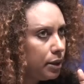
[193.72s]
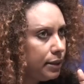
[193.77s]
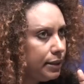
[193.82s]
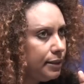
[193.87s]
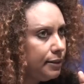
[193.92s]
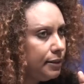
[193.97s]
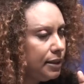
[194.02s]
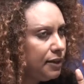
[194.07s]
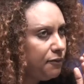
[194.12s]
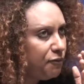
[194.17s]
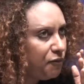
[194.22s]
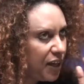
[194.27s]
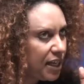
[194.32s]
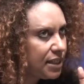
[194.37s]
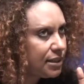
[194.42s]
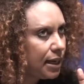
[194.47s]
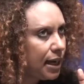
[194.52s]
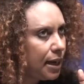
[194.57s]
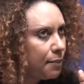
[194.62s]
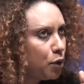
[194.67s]
d'une faire
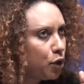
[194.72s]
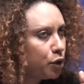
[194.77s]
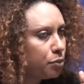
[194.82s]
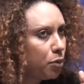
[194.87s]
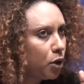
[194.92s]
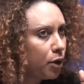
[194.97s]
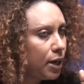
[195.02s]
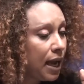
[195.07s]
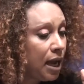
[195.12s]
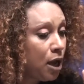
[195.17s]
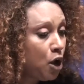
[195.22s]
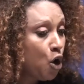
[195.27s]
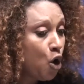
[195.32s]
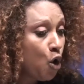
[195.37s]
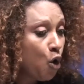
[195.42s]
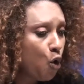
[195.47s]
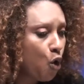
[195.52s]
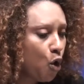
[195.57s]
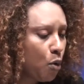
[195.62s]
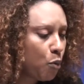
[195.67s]
ça lamendement là
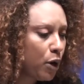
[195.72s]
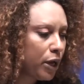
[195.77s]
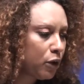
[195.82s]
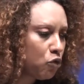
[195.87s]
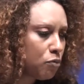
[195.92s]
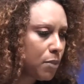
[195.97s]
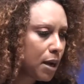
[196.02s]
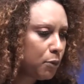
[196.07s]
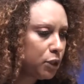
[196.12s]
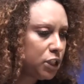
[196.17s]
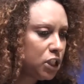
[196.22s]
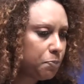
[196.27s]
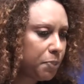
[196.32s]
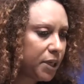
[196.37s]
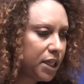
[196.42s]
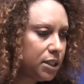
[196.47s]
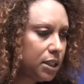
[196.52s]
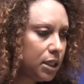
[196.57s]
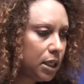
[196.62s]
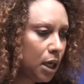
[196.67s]
au moins comment moi tu
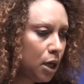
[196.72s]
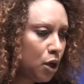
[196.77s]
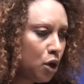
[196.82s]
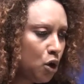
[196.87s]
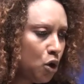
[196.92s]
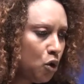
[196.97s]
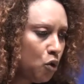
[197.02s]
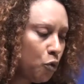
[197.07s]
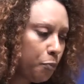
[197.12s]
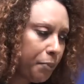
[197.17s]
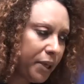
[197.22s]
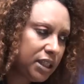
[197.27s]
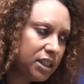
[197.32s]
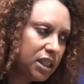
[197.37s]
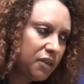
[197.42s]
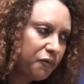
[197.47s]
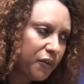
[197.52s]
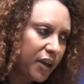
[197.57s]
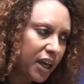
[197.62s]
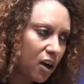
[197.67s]
peux dire ou peut
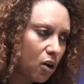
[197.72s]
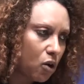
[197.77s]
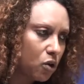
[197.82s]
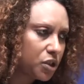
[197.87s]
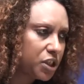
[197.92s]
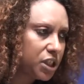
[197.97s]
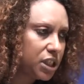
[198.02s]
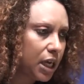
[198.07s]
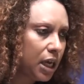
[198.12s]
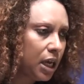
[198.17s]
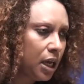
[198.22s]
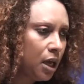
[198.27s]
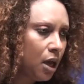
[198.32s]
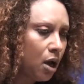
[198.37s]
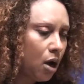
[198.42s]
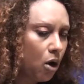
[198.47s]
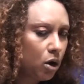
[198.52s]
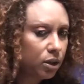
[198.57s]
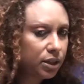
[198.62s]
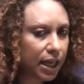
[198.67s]
différencier
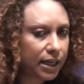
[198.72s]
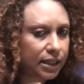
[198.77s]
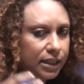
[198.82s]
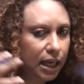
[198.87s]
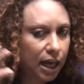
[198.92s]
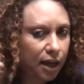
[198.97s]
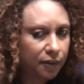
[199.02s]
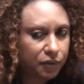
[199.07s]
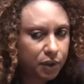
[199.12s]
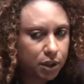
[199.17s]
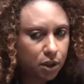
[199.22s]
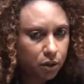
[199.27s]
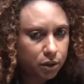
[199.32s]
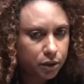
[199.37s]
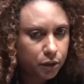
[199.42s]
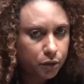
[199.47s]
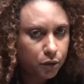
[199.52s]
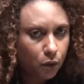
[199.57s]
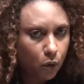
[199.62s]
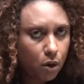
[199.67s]
entre un trafiquant
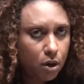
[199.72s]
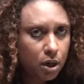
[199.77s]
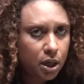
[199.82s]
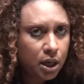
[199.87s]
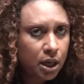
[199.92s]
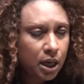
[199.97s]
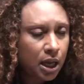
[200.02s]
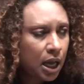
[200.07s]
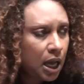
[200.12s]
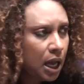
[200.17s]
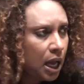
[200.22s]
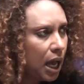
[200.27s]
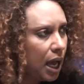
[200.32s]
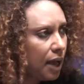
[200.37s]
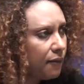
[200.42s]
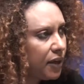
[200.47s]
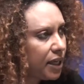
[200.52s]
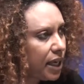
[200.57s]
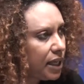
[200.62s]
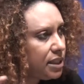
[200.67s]
de drogue
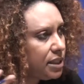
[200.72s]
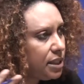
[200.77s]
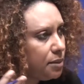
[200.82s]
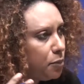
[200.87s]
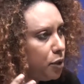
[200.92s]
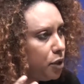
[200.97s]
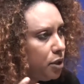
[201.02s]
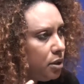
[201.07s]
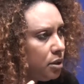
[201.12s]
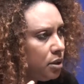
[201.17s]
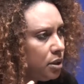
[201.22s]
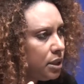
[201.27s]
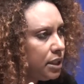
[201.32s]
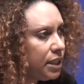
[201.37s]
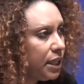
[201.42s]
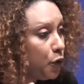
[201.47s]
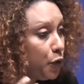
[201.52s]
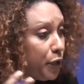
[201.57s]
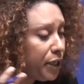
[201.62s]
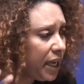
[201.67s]
avec un dimoun
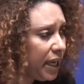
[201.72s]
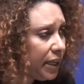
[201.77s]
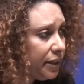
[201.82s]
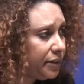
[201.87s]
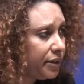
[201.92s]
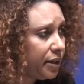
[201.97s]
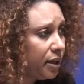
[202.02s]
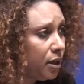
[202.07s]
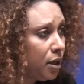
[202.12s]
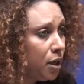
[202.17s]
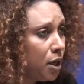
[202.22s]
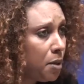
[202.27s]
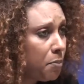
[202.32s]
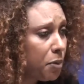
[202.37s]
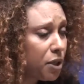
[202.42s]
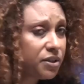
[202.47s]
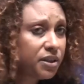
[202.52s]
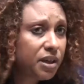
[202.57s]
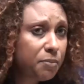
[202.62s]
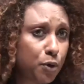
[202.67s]
qui est honnête
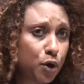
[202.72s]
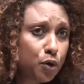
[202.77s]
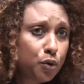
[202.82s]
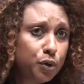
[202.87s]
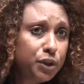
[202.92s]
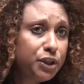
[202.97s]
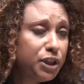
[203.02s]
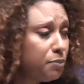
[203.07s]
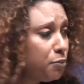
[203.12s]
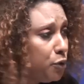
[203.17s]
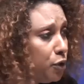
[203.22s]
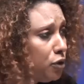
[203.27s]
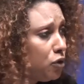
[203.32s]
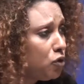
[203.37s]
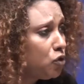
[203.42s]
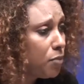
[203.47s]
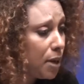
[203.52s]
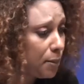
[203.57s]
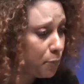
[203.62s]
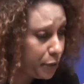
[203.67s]
parce que beaucoup de djimouns,
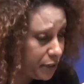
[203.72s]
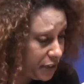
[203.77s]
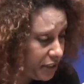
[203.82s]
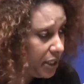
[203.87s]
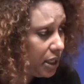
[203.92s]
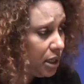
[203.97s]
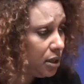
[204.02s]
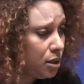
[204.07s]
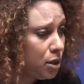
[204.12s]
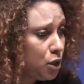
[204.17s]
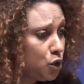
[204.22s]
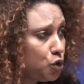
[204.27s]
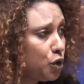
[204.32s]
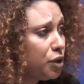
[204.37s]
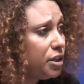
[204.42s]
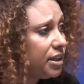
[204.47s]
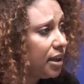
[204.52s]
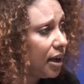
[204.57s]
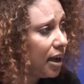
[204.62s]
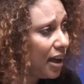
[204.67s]
comment on dit je
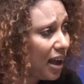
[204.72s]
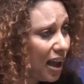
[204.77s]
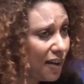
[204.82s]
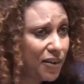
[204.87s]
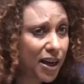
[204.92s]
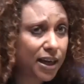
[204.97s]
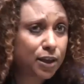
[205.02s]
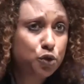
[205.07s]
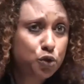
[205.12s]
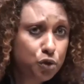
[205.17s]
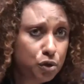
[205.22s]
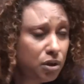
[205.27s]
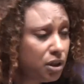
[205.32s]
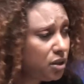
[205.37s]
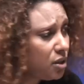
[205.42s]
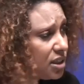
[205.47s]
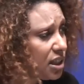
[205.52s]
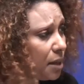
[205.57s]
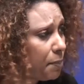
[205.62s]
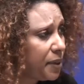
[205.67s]
travaille dur
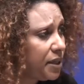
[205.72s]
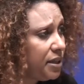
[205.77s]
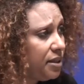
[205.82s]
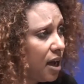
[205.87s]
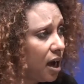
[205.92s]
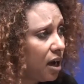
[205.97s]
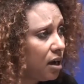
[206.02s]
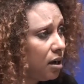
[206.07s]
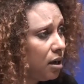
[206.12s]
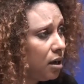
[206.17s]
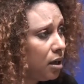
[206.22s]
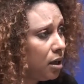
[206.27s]
dans ce pays là